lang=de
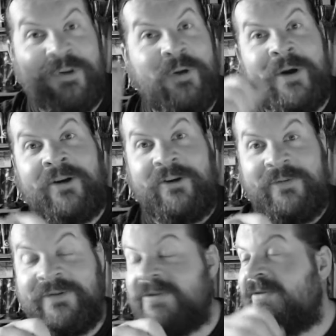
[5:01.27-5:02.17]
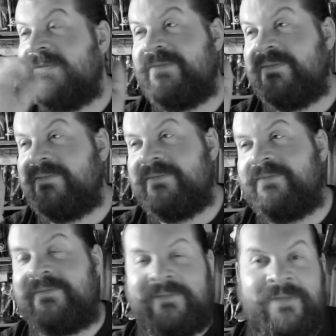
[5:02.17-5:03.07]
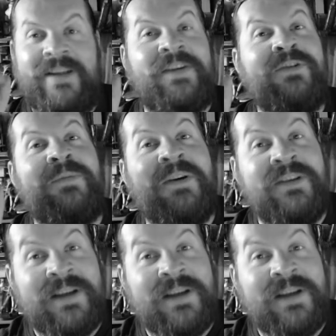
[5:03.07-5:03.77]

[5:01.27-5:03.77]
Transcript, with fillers: rüberkommt. Und nur so, mm. deswegen tut er mir auch diese